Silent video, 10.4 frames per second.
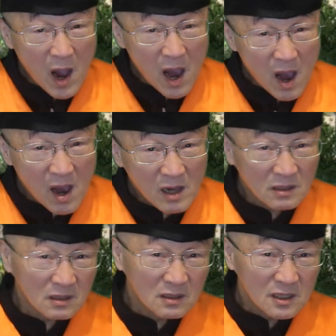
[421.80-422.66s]
哇，
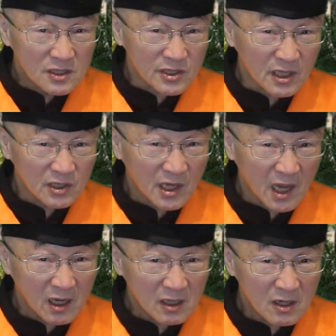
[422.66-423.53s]
记得
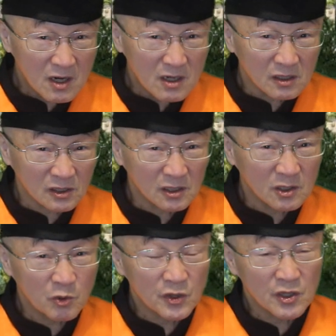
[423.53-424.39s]
听贺
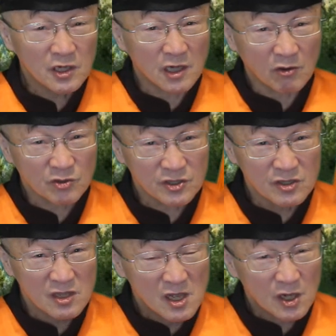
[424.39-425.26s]
德芬贺老
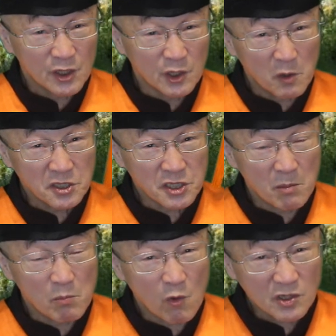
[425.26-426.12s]
师、林万
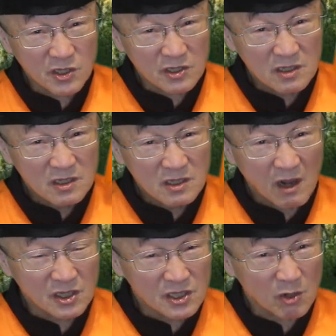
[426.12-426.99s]
强博士、
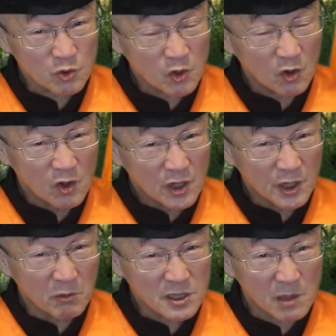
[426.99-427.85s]
贺教授、
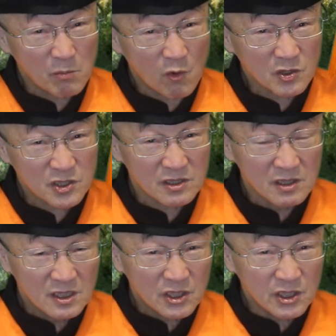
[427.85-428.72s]
林万强博士
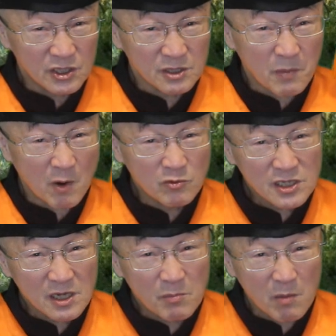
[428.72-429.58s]
以及彭
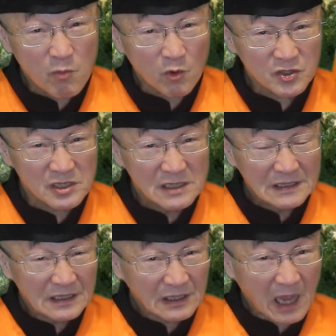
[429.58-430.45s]
文正彭博士，
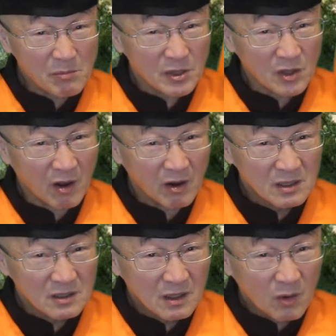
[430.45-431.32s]
他们哈，
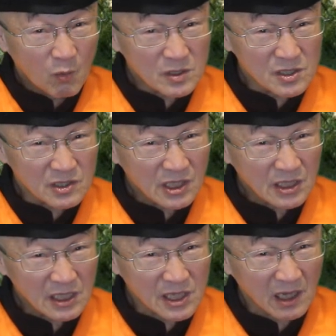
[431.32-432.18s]
我只
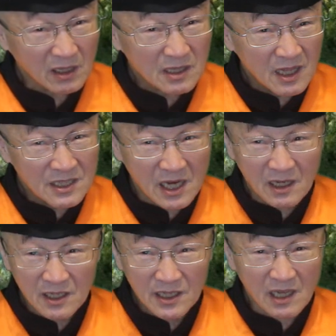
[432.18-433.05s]
听他讲
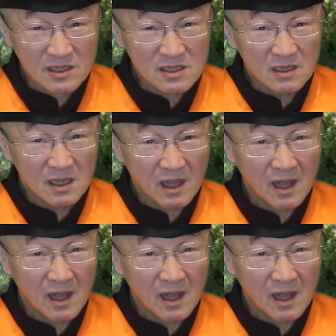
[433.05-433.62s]
讲个一两次，